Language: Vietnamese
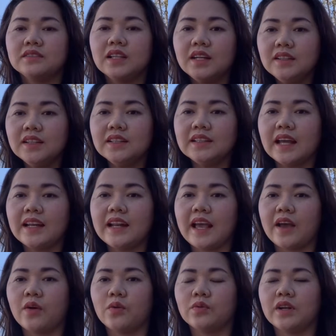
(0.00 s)
tính như thế
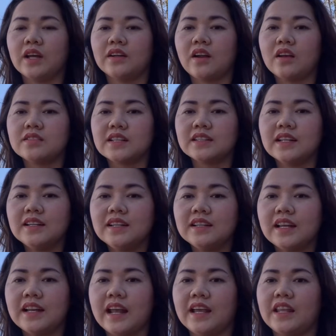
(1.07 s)
nào là nó sẽ tính như
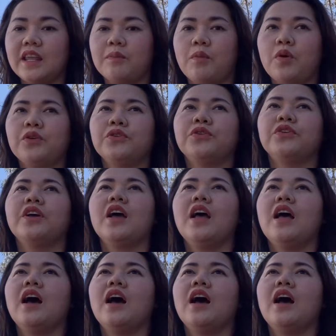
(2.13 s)
thế này nha mọi người.